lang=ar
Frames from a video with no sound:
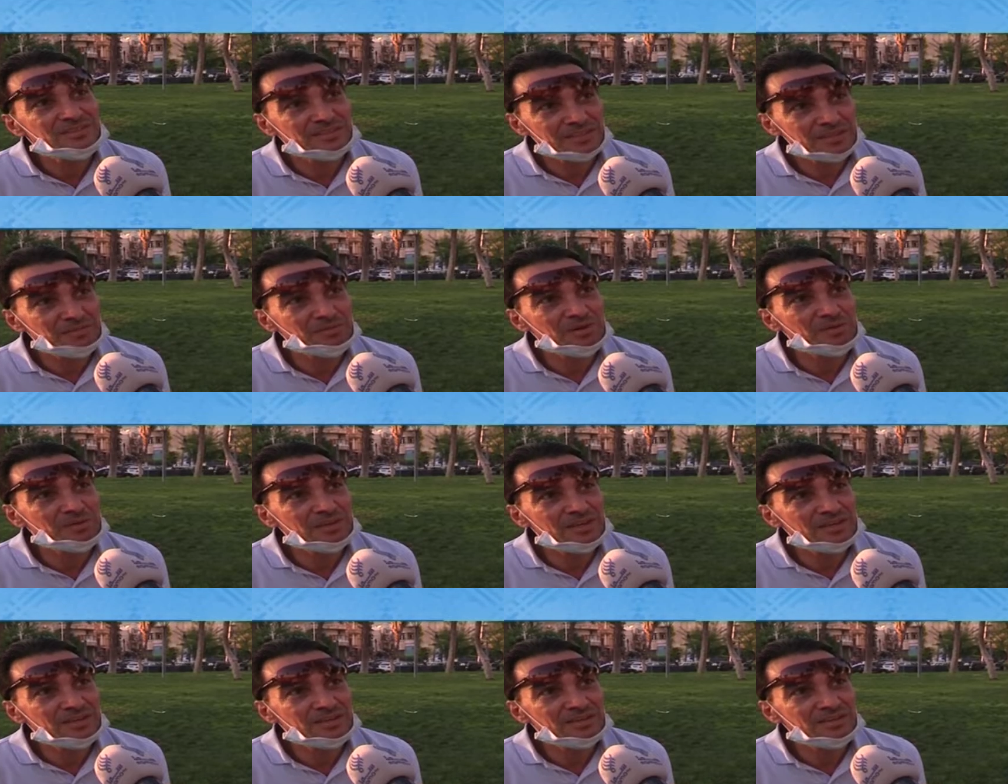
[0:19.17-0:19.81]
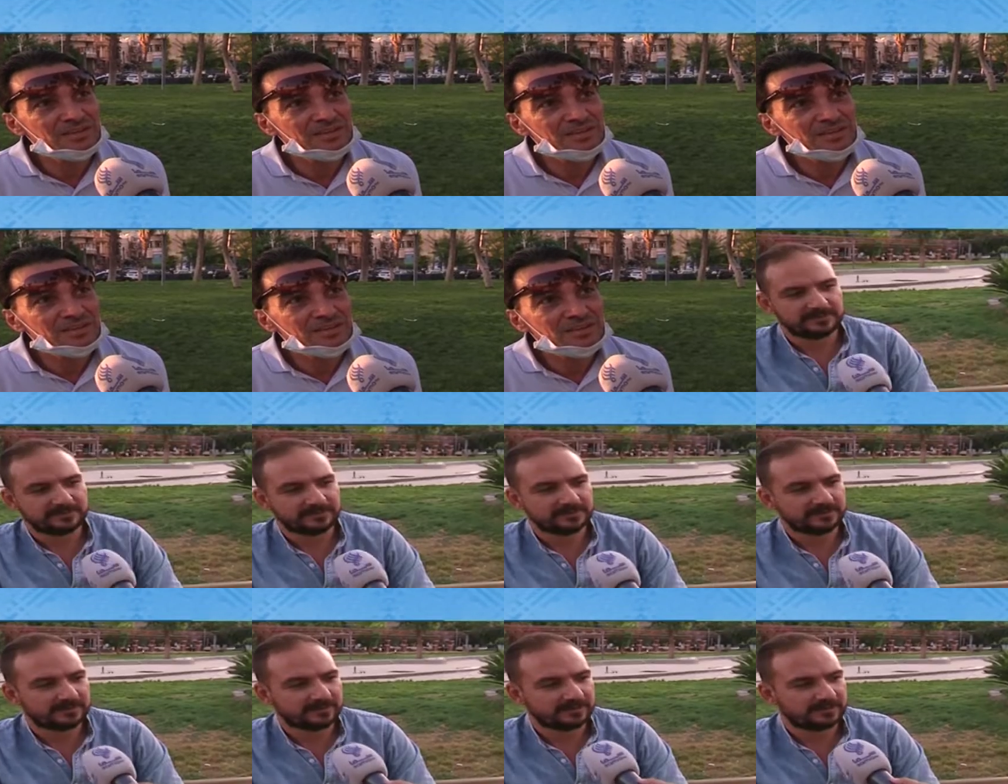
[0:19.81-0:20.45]
تماما يعني
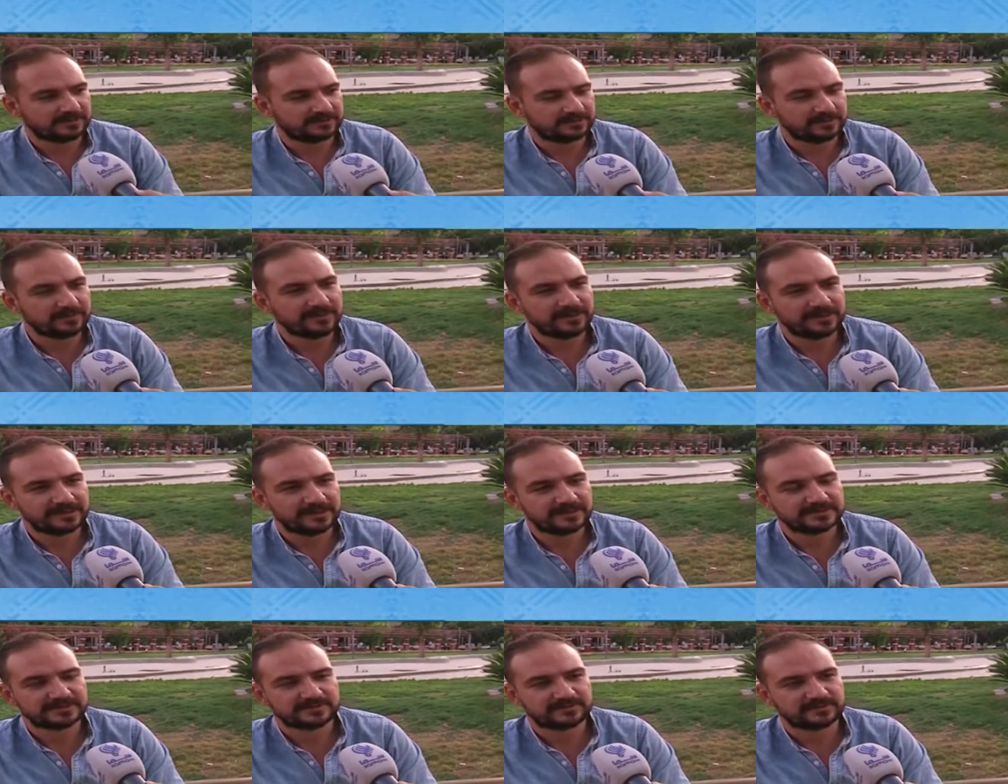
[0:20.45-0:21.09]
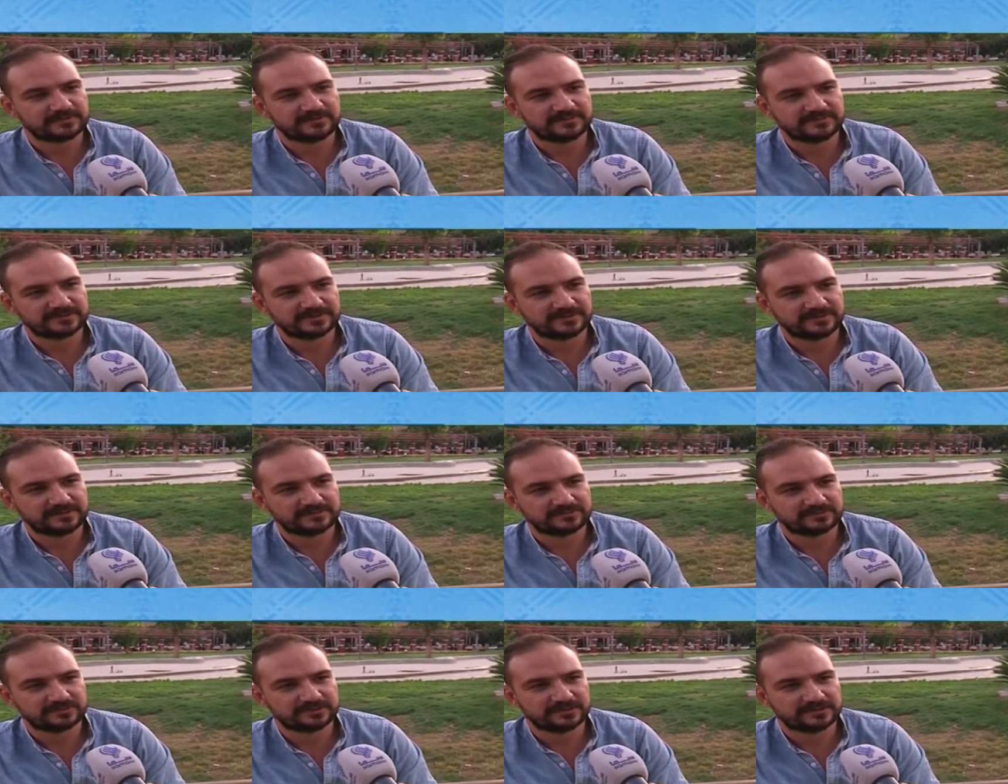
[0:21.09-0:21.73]
إيه طبعا لازم يكون في
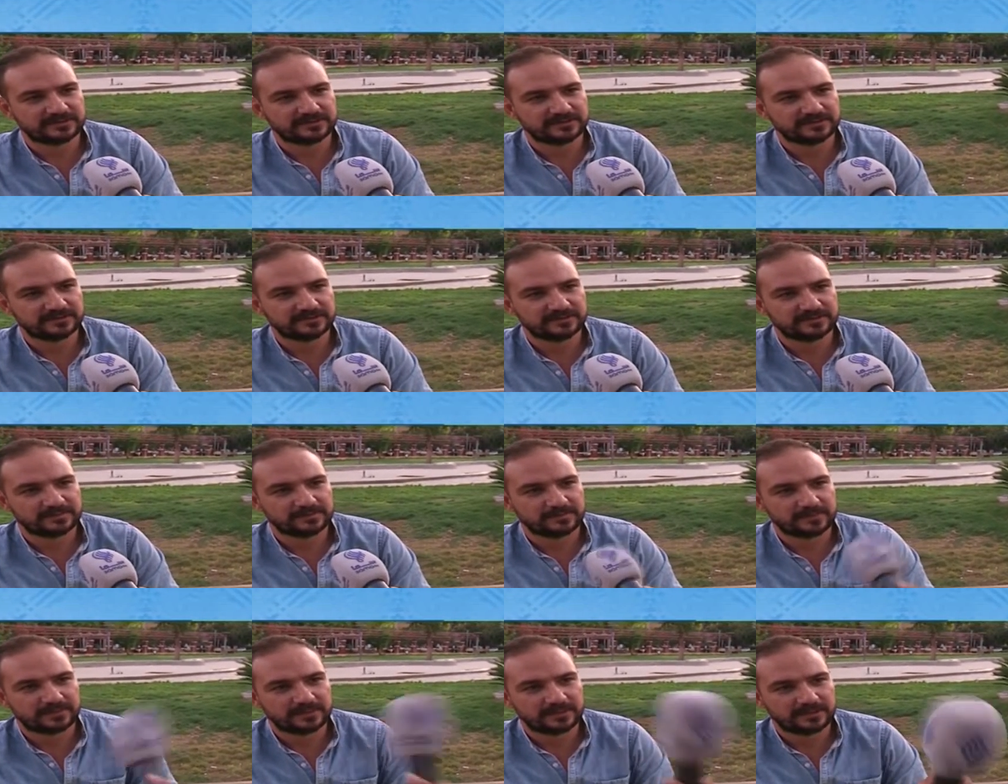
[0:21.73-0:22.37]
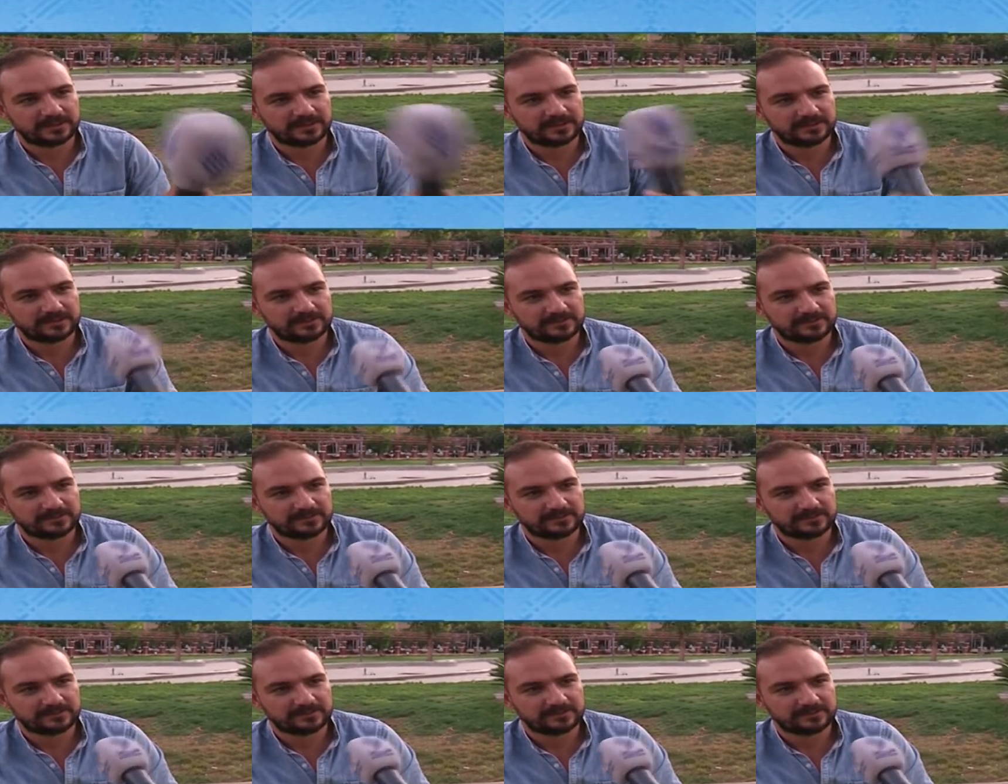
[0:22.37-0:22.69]
صفات مشتركه ليش